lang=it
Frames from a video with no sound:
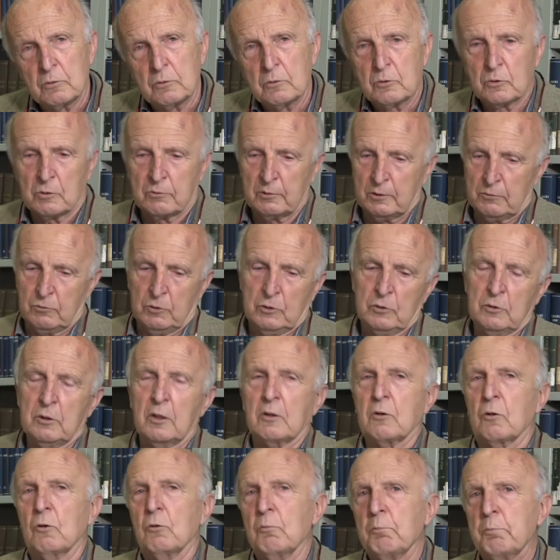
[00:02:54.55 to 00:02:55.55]
dovevo
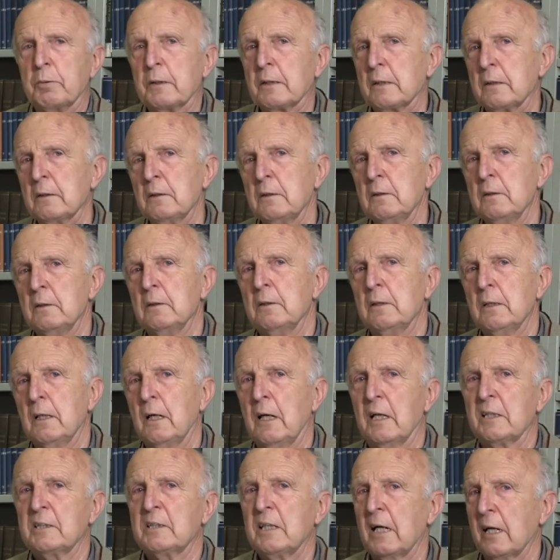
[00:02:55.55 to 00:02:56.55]
interrompere e
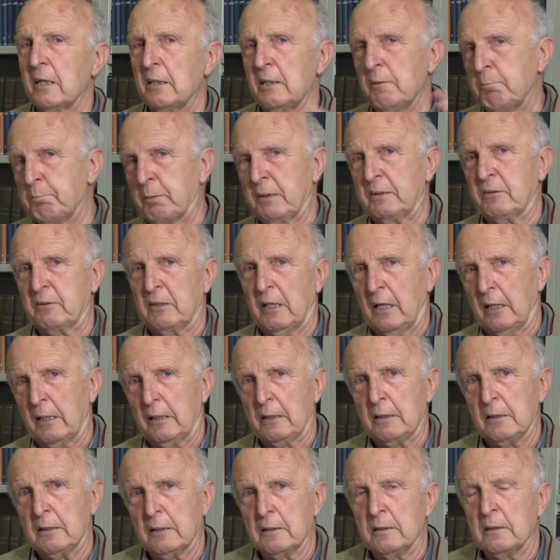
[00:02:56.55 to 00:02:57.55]
lasciargli
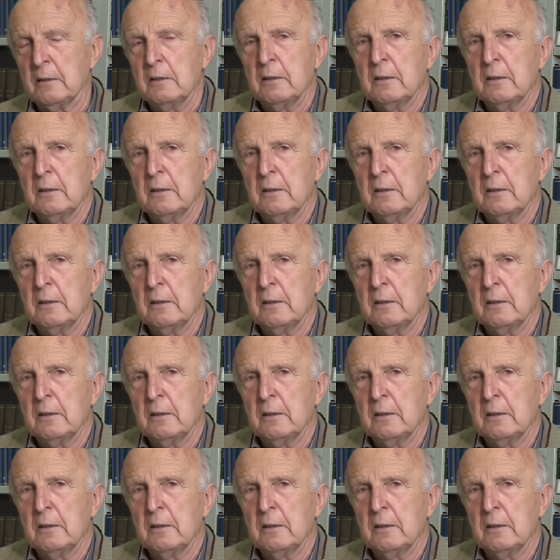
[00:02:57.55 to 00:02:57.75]
passare